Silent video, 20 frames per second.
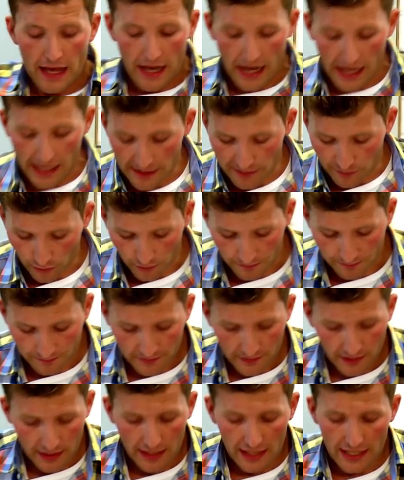Also,
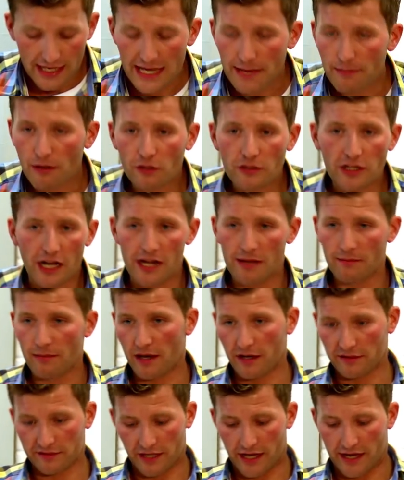Leber- und
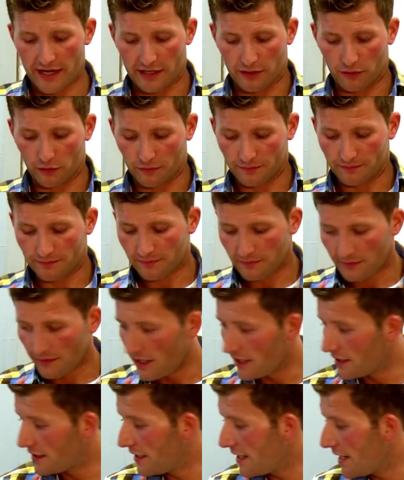Gallenblasenreinigung.
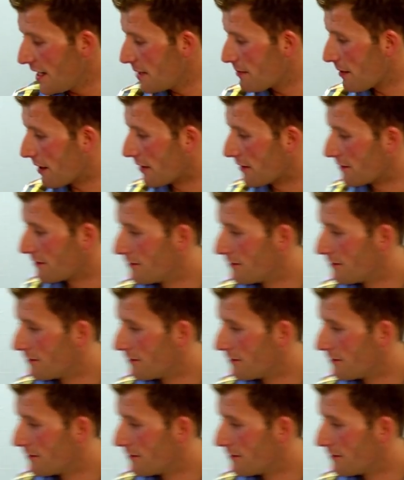Die Leber.